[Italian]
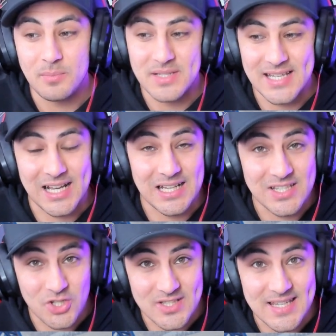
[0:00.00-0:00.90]
Mi sa che la
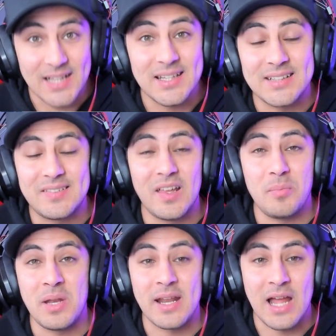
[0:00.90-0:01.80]
Season 7
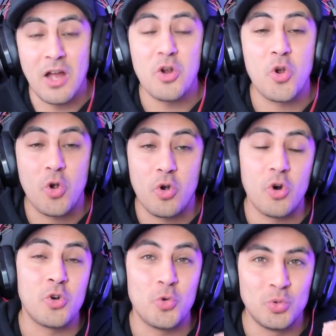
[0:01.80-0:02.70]
terminerà
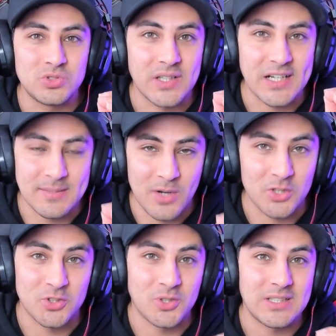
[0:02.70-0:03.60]
con un
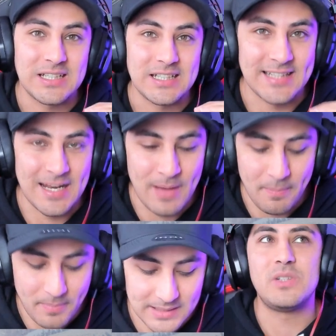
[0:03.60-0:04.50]
terremoto nella
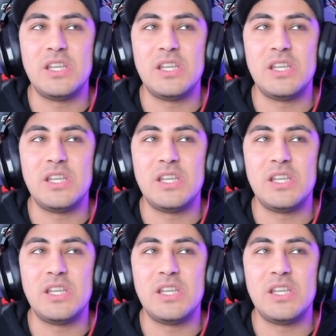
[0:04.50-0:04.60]
mappa.